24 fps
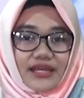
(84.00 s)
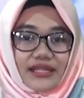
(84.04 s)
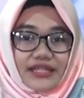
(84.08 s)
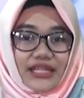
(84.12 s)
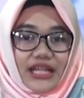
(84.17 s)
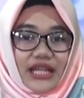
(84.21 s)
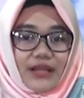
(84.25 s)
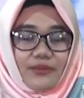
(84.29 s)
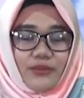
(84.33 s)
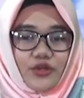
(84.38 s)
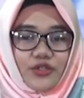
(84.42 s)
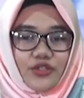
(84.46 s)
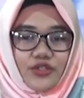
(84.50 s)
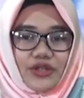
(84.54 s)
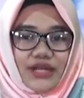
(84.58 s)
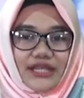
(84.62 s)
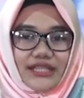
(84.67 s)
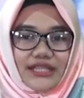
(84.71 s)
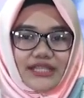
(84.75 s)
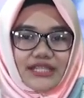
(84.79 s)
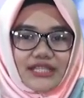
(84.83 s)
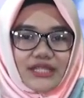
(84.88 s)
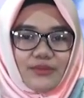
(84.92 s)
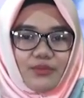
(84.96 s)
Dalam kunjungan
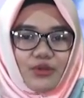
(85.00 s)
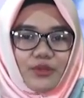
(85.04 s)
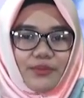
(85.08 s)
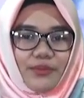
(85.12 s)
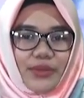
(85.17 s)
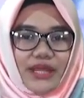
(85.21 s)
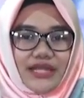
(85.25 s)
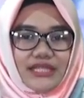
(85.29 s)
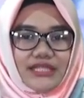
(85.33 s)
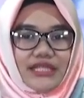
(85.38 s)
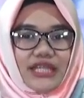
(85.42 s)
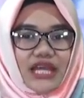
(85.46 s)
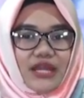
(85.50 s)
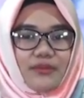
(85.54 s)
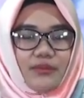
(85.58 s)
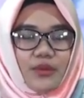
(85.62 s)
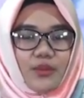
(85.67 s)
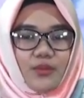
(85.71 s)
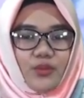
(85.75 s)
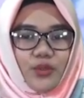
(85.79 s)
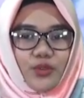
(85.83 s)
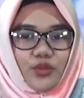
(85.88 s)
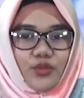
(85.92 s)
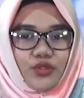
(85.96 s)
tersebut, Presiden
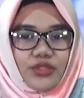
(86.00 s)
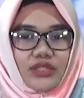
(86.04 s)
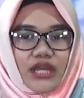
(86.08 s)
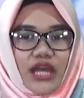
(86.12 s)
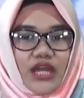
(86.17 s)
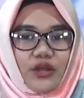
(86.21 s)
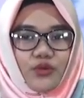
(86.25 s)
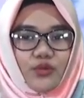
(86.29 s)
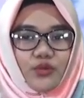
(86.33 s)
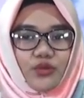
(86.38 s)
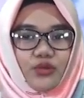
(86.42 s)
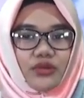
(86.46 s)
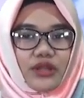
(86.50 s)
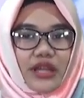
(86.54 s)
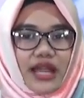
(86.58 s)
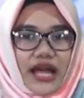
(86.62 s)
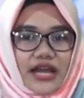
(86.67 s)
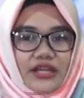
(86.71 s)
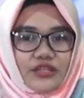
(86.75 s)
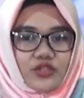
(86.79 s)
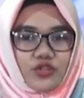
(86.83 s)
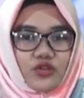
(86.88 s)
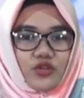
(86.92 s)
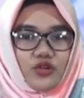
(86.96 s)
memutuskan untuk
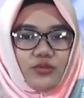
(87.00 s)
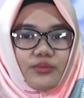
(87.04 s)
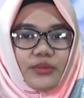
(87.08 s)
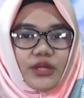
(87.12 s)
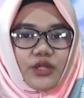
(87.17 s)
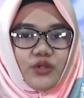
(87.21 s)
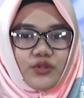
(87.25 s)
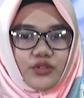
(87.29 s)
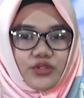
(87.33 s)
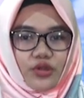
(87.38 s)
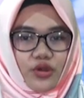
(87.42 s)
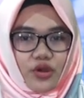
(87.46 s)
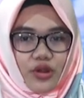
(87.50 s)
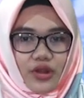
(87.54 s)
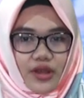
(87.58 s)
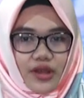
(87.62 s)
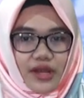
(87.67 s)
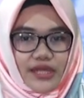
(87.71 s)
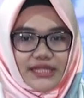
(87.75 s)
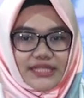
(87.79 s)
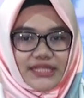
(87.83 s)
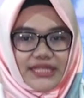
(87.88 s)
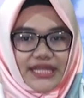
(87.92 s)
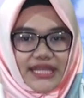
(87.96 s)
langsung menuju ke
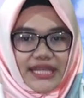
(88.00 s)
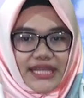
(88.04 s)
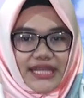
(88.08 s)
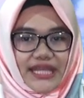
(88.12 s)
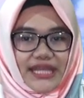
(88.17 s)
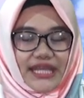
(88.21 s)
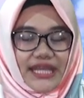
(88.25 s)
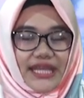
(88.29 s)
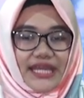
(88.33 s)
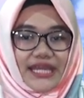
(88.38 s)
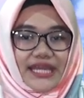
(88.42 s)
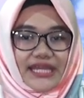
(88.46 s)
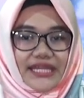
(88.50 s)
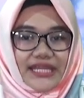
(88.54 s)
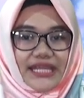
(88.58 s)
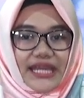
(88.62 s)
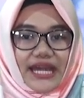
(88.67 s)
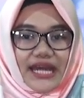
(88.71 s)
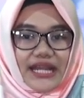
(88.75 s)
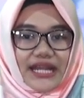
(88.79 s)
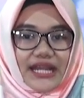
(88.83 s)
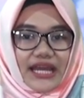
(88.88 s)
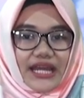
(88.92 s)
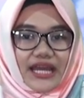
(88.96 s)
lokasi ini
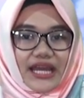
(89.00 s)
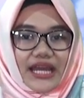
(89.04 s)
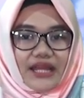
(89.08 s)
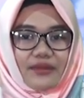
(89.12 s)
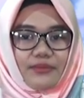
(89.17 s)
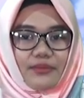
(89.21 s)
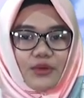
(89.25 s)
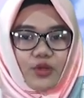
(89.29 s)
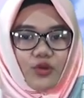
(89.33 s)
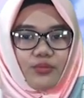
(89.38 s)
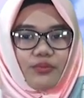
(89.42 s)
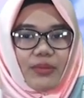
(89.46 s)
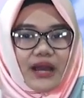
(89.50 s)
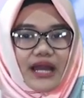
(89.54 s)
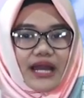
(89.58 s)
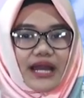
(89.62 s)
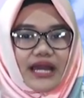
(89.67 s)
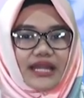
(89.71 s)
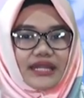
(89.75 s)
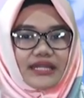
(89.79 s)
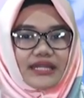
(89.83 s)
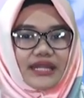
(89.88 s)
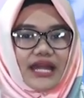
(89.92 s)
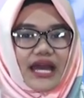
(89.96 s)
dikarenakan
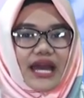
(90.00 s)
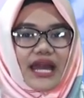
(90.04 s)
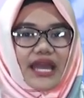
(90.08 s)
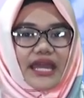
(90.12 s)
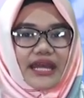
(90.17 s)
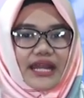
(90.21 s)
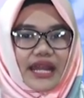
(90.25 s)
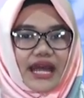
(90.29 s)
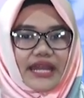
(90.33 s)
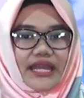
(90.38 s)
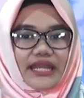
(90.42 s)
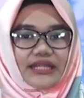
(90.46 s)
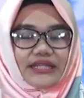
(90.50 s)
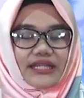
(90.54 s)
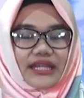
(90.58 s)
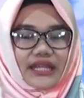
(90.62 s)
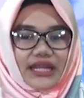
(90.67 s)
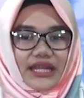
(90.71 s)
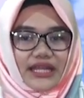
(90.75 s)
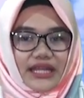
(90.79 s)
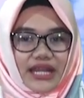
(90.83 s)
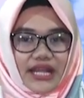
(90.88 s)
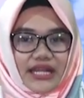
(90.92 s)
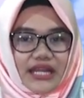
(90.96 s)
merupakan daerah yang
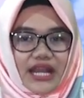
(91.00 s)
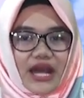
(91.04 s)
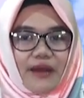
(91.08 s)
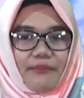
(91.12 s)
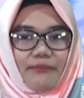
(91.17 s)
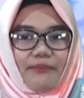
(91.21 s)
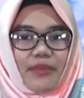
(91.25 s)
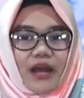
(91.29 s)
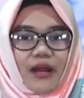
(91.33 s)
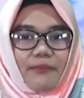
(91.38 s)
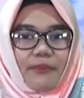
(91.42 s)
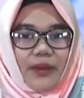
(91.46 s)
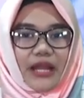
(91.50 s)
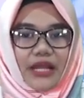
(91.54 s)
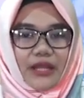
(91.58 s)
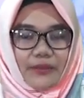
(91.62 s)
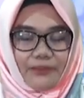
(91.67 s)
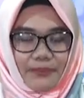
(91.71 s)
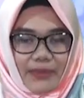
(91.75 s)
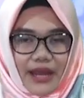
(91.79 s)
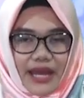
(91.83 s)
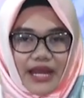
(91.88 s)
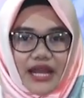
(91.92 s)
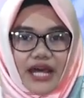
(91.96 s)
terkena dampak
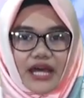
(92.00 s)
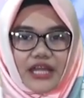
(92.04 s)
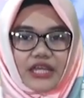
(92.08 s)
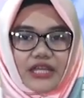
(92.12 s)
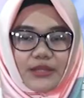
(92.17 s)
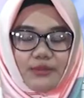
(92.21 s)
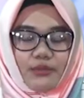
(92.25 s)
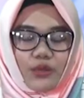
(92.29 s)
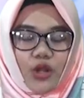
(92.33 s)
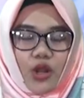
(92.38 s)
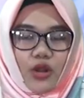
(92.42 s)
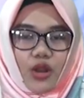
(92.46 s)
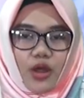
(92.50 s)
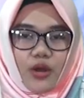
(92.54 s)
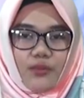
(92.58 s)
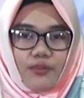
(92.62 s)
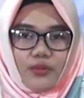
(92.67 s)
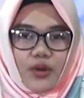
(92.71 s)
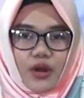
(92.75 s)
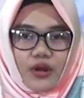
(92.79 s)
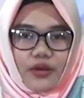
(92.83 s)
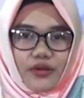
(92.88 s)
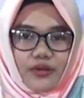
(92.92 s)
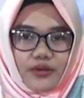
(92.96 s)
paling parah di Pulau
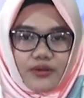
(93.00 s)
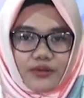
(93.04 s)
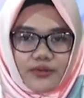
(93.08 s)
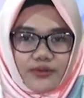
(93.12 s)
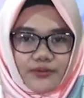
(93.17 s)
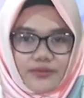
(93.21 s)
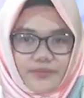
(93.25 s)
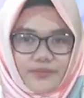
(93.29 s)
Lombok.